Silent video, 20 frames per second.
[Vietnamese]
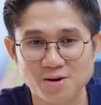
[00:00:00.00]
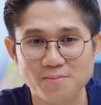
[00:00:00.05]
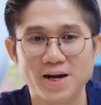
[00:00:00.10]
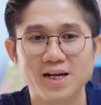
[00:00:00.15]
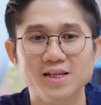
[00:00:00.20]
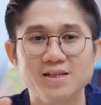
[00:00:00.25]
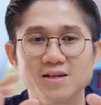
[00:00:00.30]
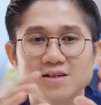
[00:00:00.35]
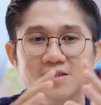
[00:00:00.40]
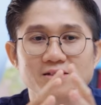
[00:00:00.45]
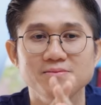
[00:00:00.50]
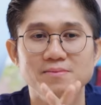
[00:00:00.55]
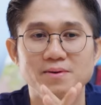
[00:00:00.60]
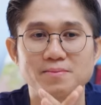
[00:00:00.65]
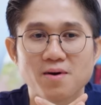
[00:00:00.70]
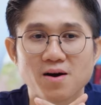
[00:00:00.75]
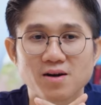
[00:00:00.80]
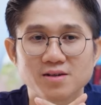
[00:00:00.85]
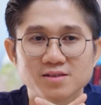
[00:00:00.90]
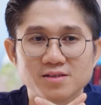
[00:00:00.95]
Có mấy thứ mà
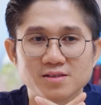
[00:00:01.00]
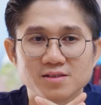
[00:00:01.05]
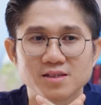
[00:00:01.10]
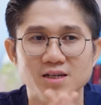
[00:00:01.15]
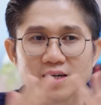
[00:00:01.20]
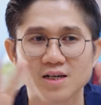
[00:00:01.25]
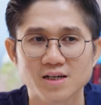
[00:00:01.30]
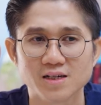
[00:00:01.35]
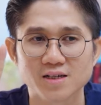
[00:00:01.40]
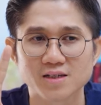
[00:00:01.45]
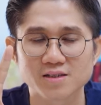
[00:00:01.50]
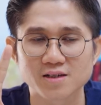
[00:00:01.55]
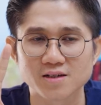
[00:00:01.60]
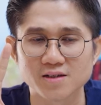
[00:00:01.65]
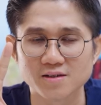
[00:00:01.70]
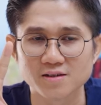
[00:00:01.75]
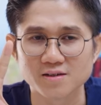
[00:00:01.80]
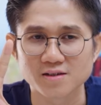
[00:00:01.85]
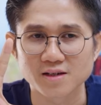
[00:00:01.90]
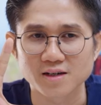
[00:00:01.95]
mọi người
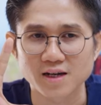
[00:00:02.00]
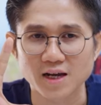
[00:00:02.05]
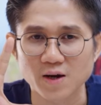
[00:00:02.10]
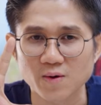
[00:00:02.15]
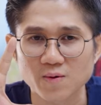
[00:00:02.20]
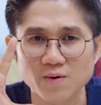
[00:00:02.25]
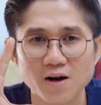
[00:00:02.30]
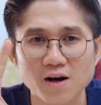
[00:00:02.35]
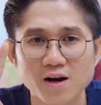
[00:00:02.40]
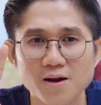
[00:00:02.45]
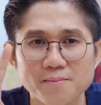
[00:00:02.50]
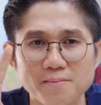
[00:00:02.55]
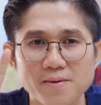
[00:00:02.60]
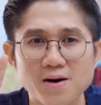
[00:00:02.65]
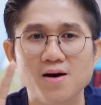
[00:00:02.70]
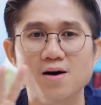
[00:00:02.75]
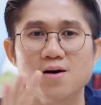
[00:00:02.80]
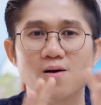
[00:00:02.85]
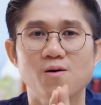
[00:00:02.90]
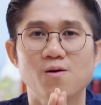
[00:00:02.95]
thường hiểu rất là
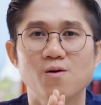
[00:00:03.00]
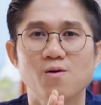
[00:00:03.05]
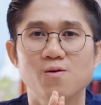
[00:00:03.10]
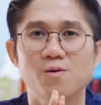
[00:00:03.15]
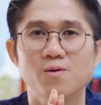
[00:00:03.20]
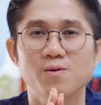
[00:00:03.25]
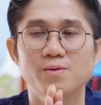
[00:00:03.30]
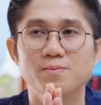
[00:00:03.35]
mơ hồ,